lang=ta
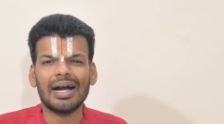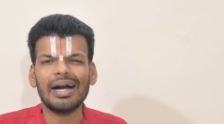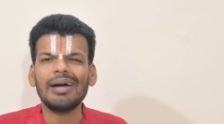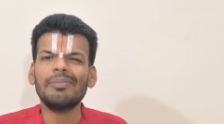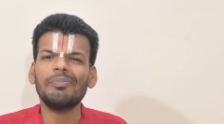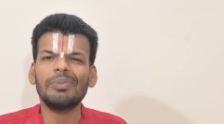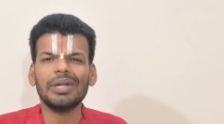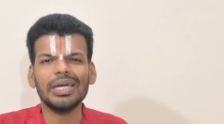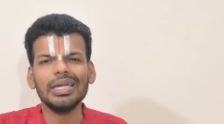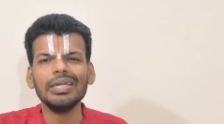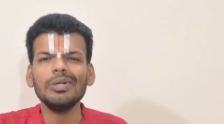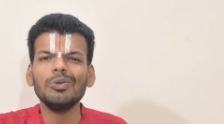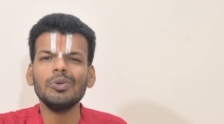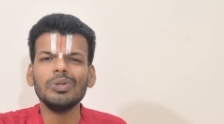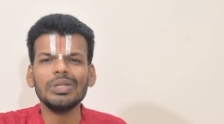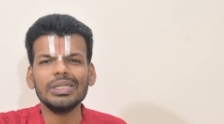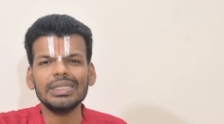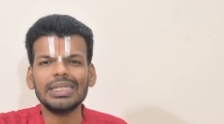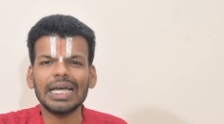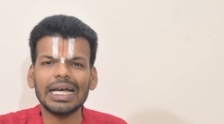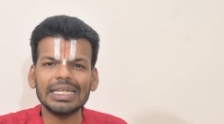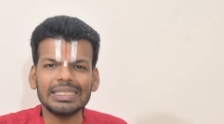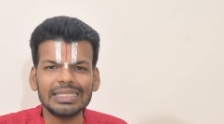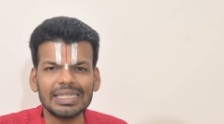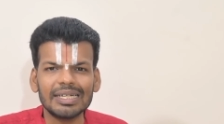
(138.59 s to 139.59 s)
அப்படின்னு ஒரு
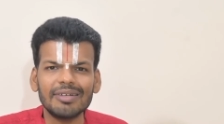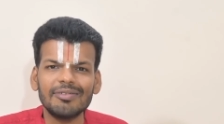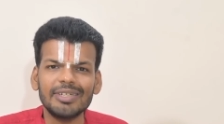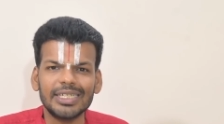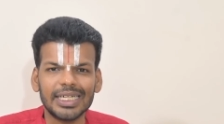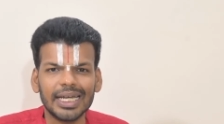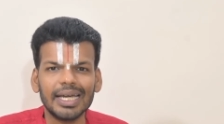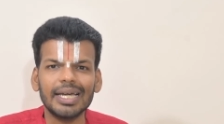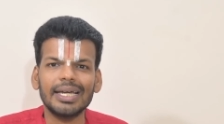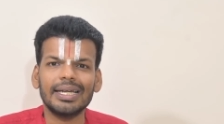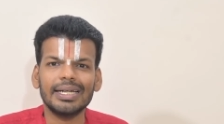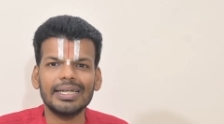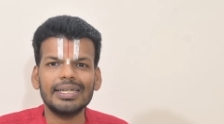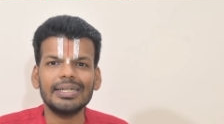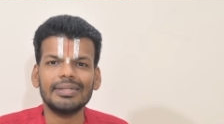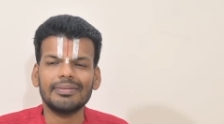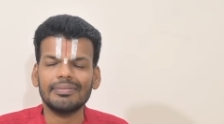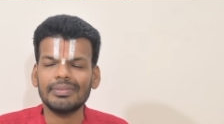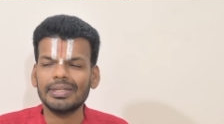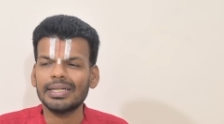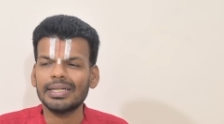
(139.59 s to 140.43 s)
சாஸ்திர விஷயம் இருக்கு